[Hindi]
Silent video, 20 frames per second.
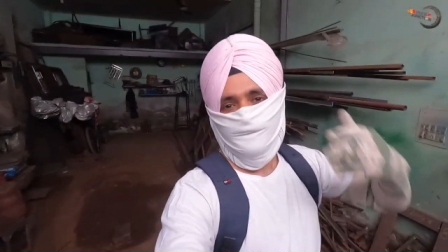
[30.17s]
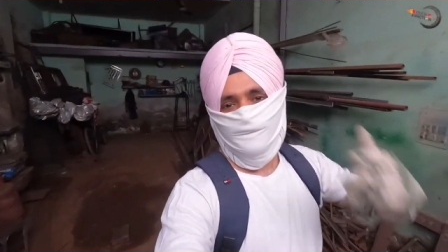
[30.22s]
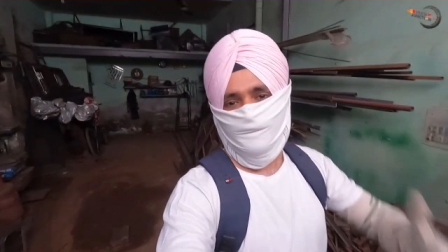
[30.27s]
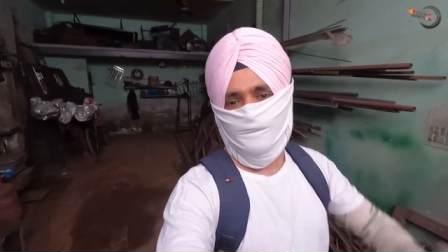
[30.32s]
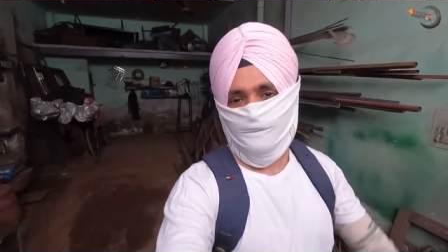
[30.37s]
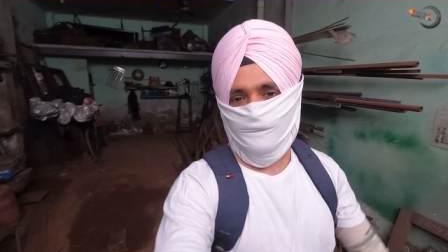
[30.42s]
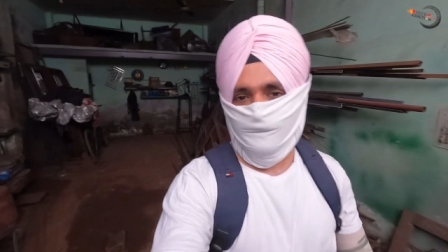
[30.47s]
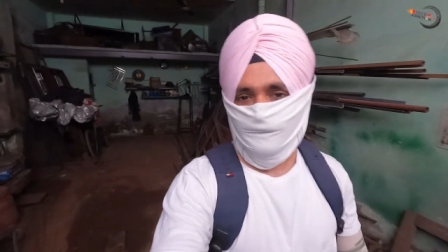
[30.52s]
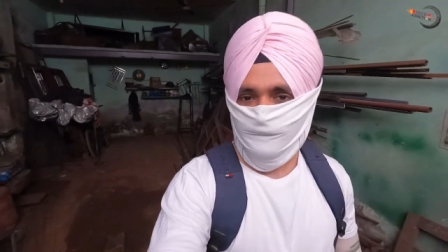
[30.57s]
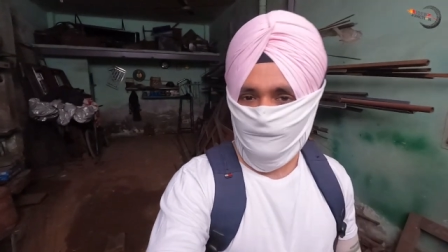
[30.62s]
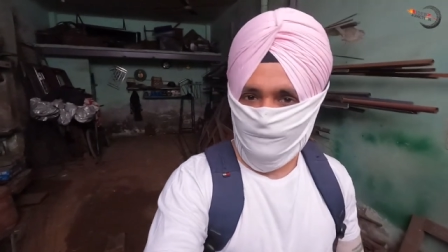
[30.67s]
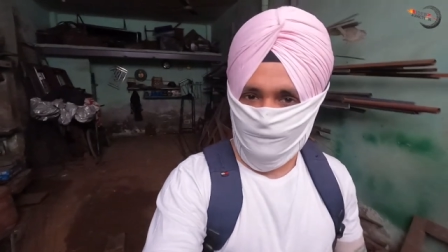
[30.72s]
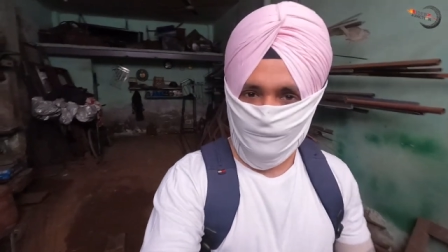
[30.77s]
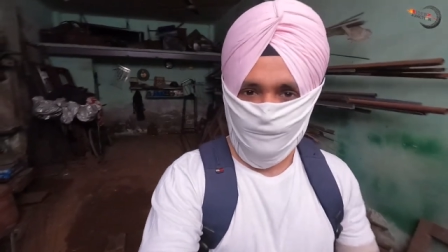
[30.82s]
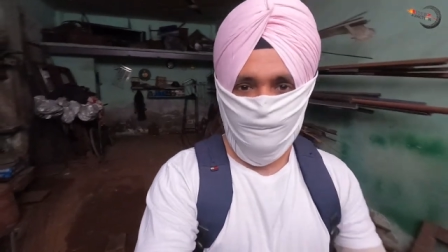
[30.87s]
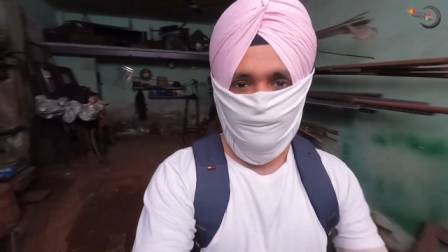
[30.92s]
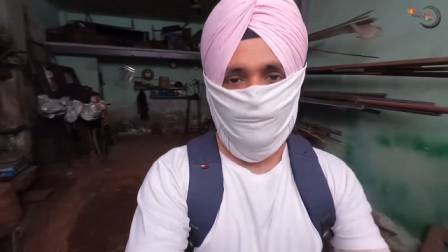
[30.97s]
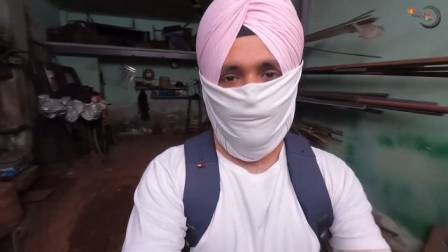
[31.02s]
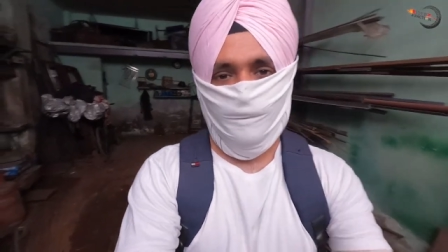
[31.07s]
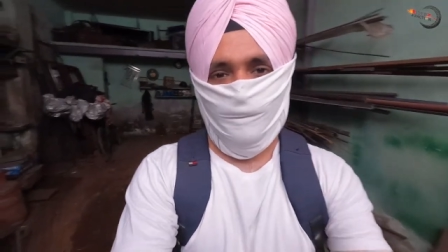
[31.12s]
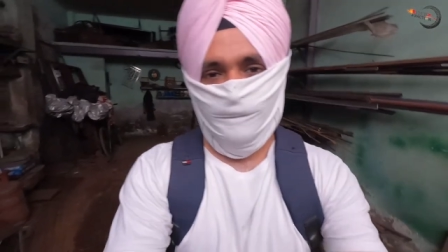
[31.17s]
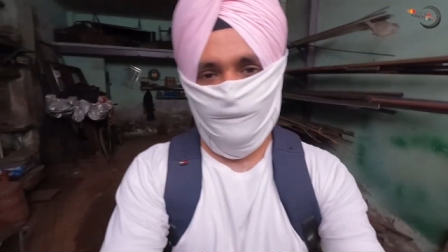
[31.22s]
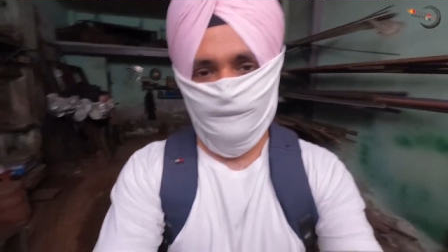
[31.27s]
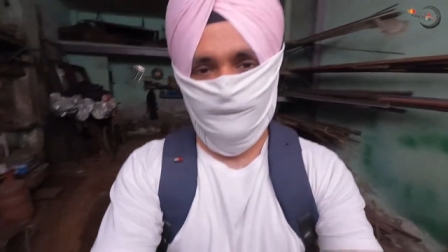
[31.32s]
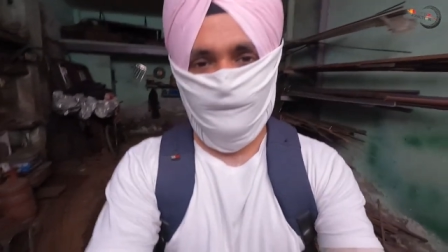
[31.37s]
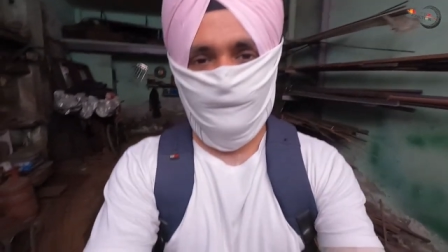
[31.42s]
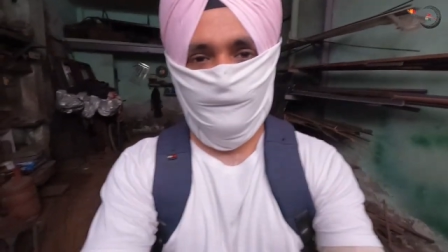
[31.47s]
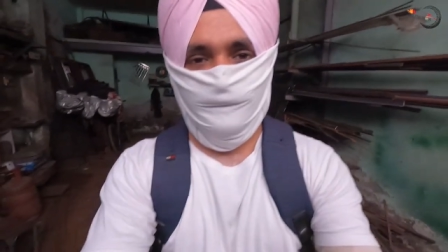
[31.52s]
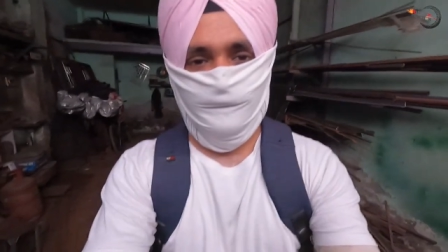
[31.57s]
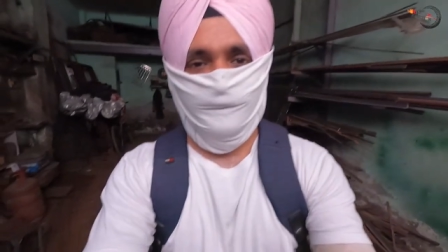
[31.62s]
क्योंकि धूप बहुत
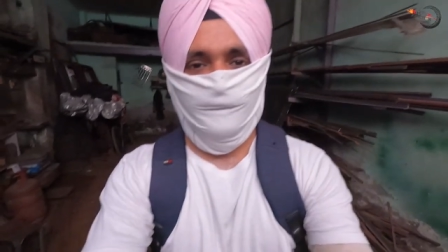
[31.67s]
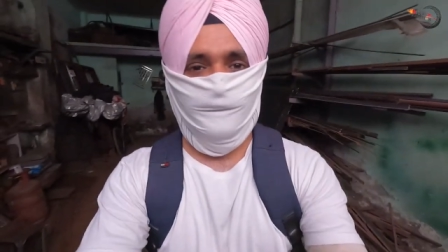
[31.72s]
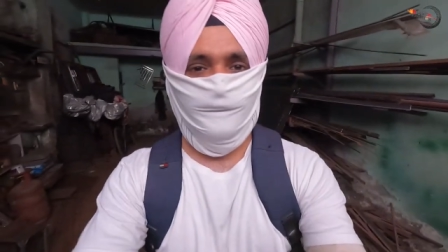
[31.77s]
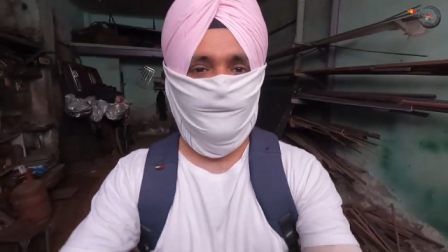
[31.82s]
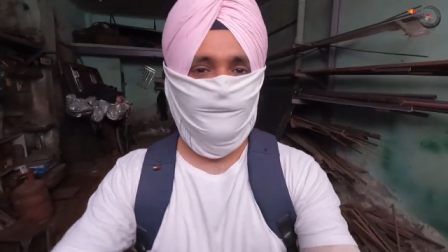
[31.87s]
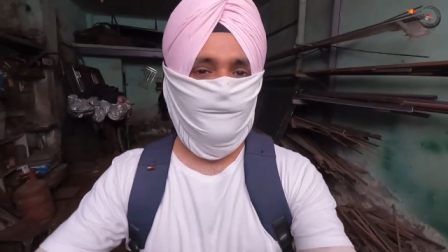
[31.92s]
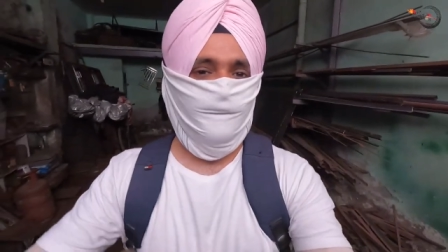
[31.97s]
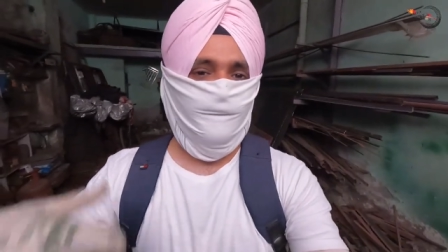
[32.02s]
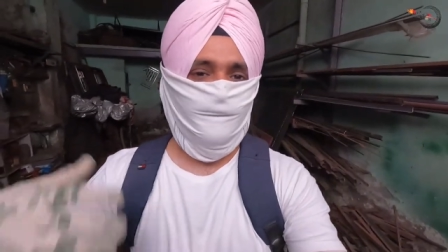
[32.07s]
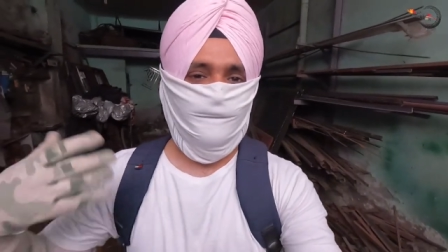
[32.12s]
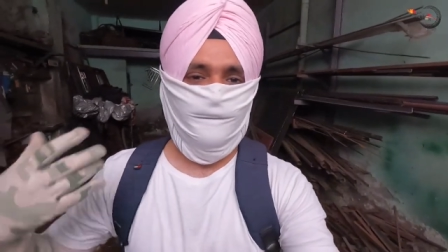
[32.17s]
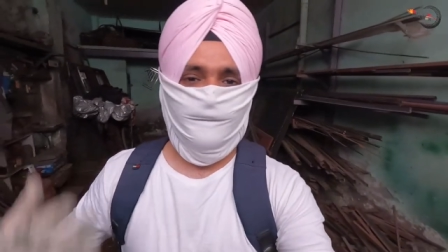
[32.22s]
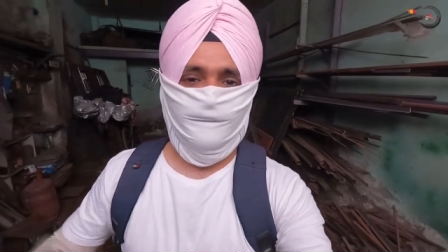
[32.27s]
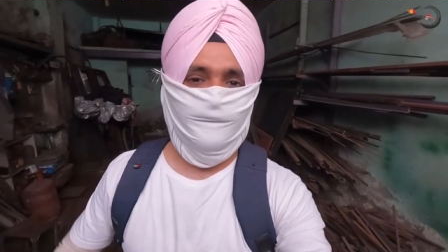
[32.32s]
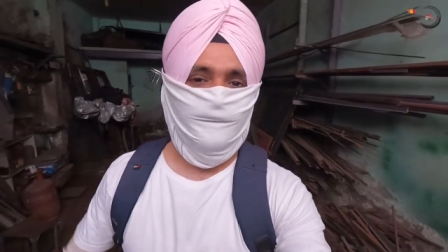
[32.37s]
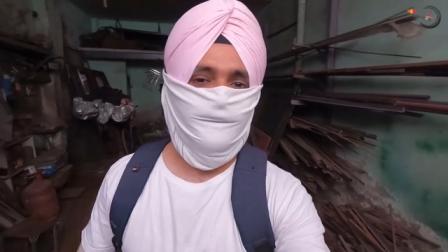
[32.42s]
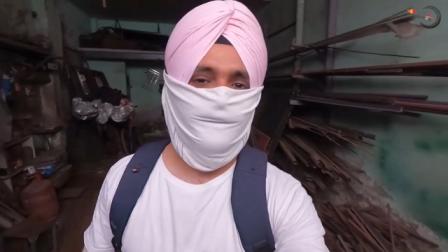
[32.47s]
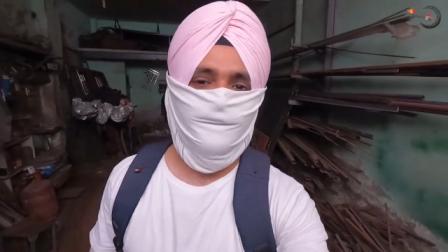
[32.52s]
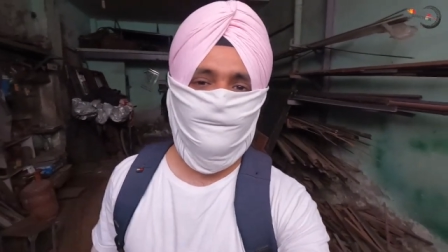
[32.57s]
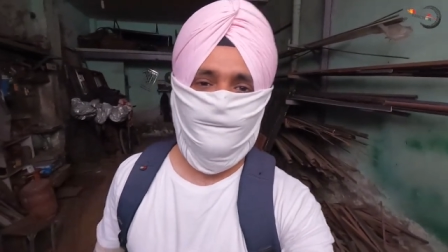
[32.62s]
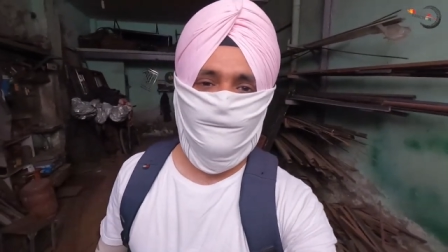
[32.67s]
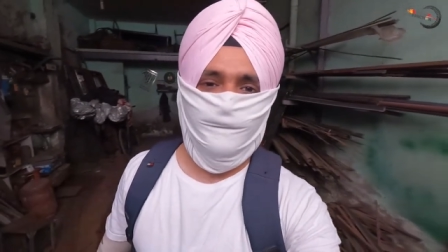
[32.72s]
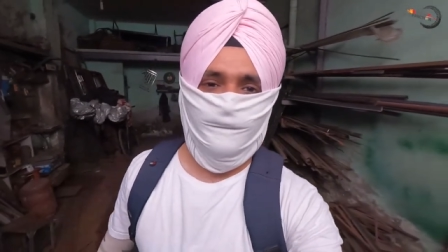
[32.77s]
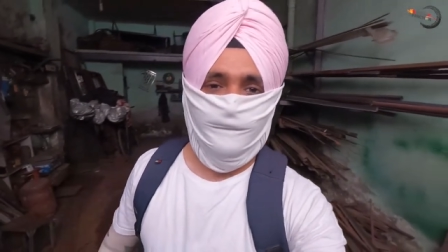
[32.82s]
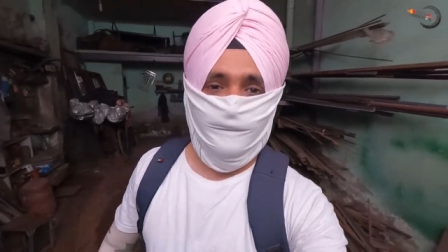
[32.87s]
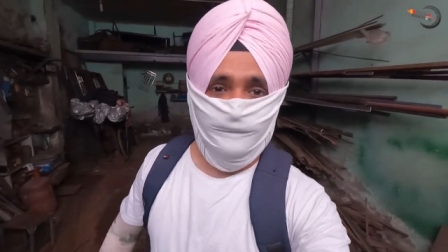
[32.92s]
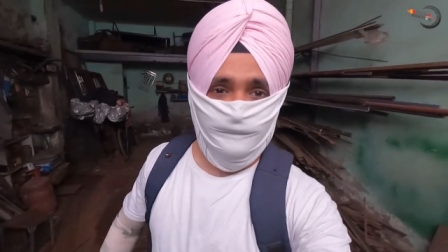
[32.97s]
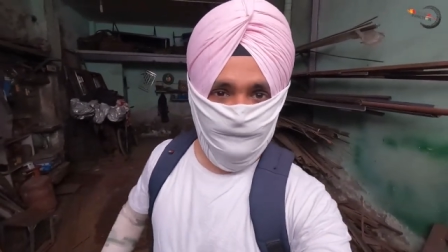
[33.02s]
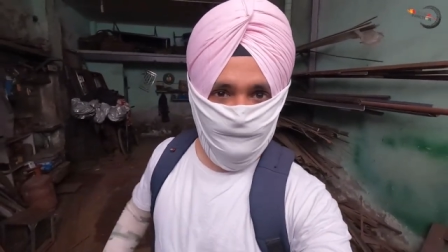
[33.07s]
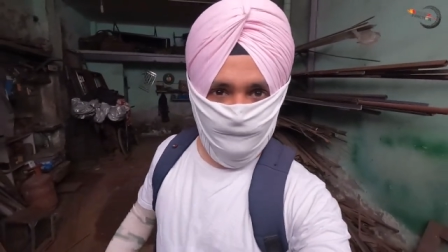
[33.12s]
ज़्यादा है और टैनिंग होने
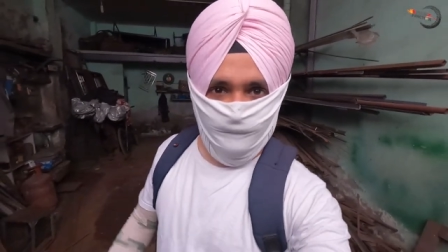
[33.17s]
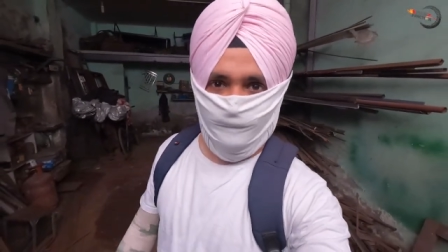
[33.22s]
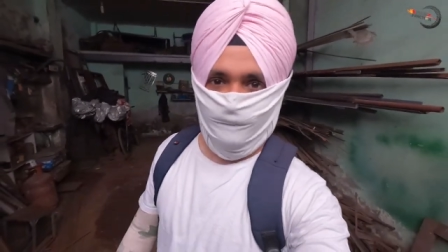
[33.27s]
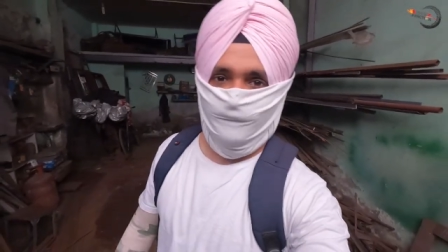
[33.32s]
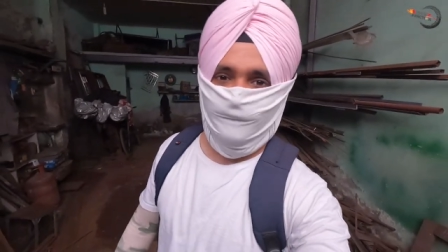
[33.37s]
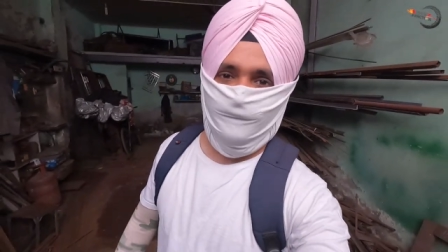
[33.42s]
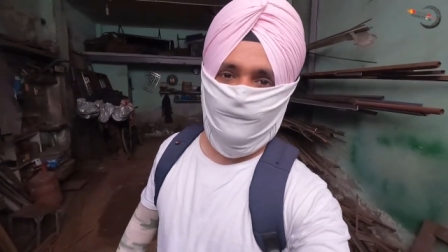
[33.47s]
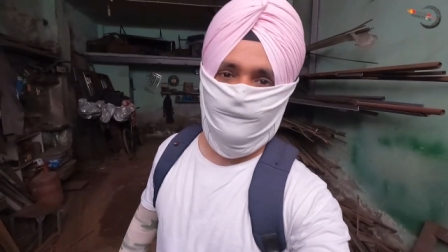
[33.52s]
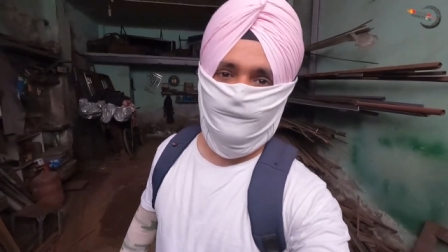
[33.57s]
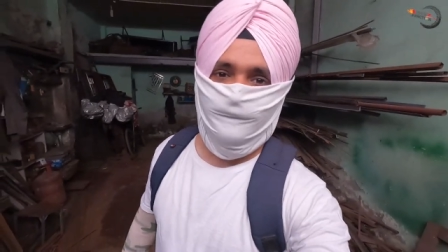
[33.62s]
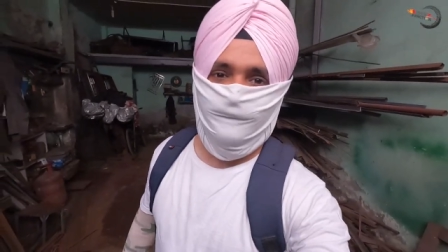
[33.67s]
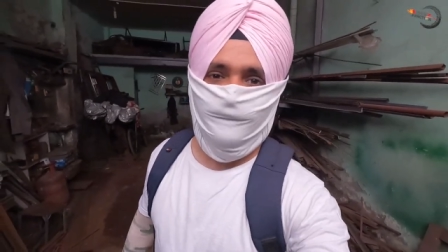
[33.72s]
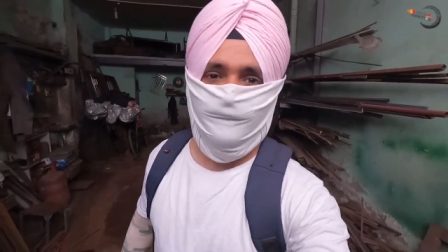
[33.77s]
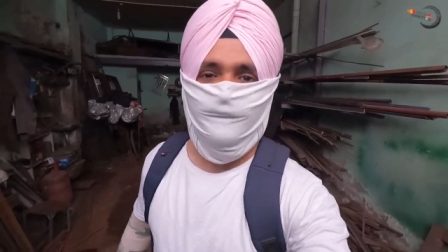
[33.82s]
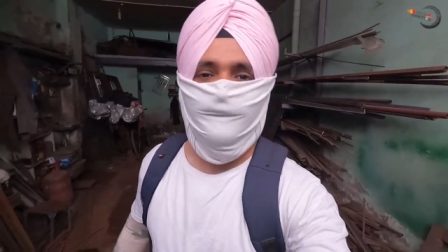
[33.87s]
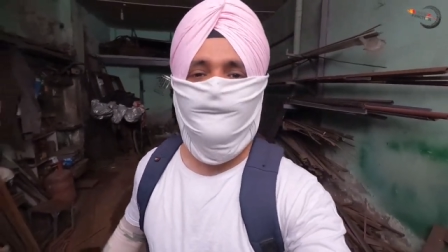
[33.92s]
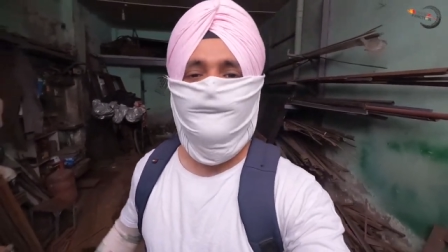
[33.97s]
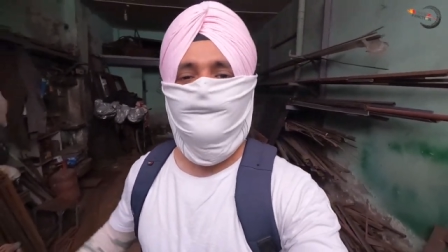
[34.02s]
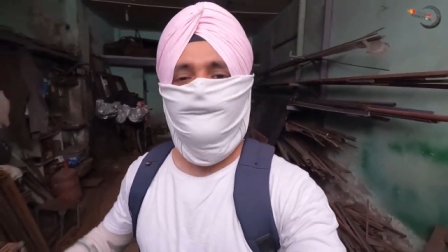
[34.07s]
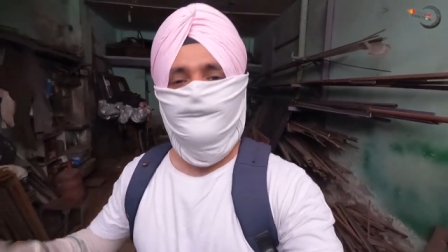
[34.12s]
के डर रहता है